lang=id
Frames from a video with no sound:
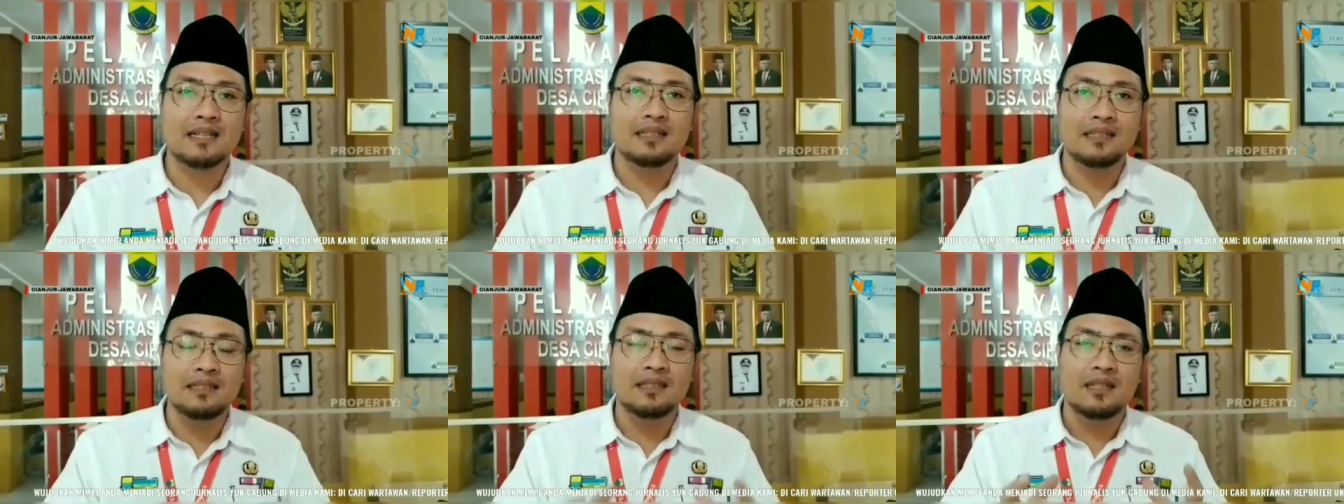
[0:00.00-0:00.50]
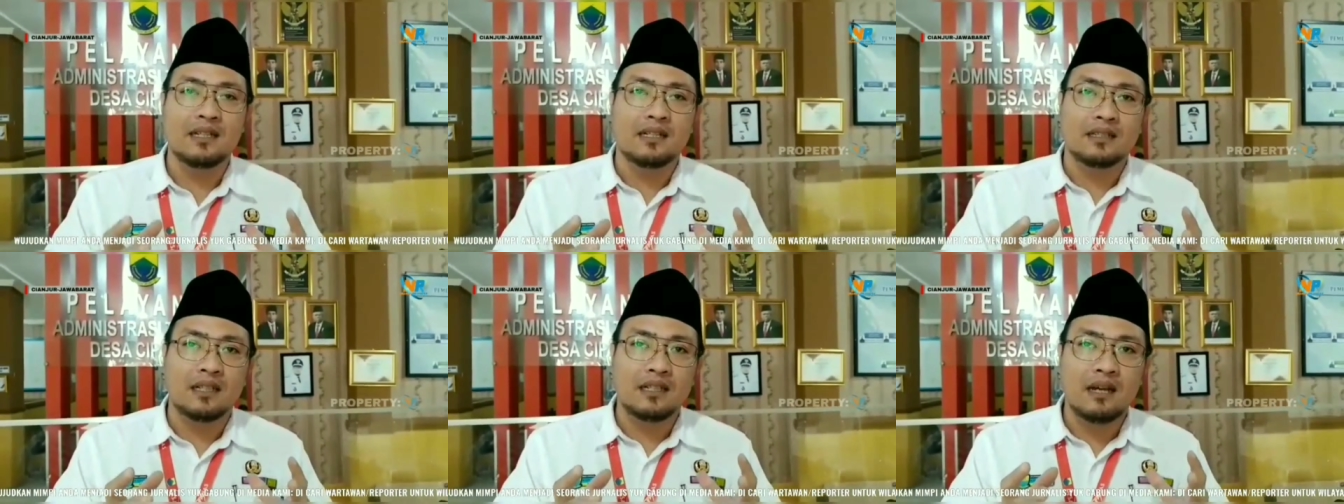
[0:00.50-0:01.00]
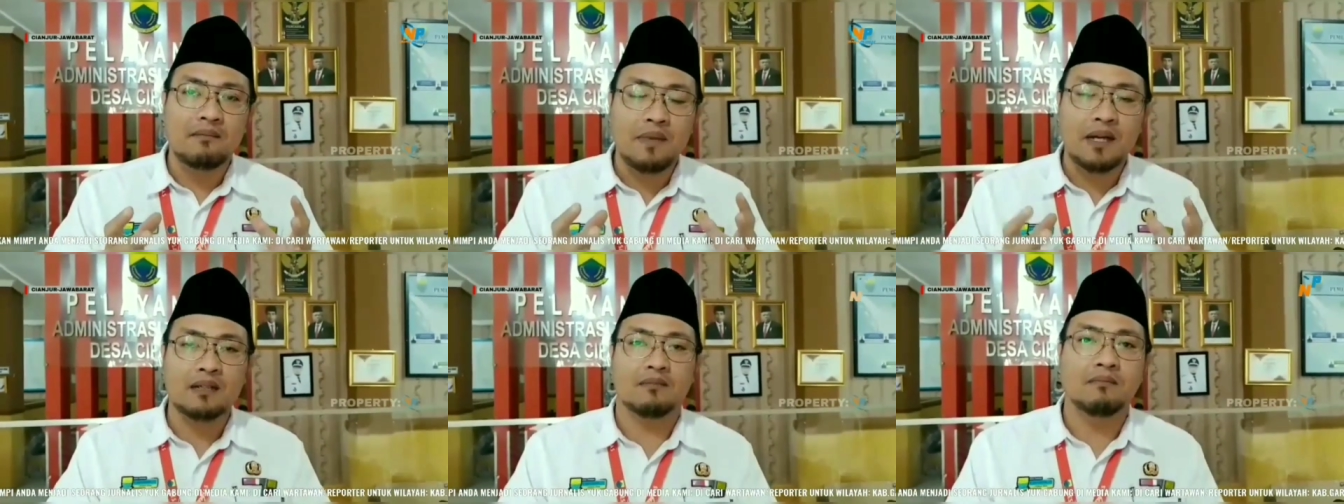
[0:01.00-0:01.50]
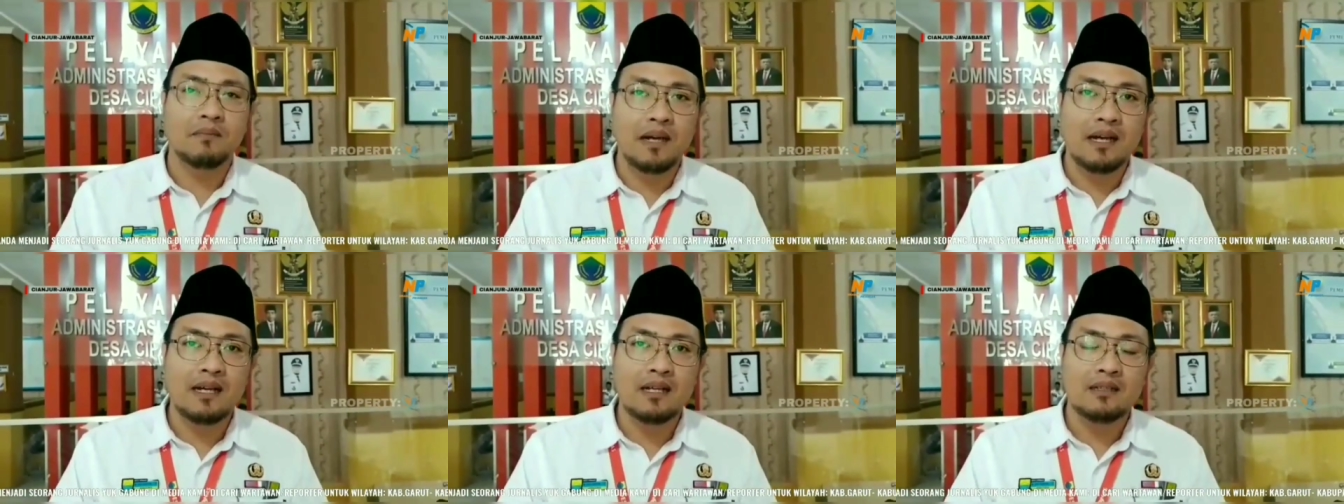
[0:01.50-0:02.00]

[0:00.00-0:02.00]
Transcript: ini terdampak gempa,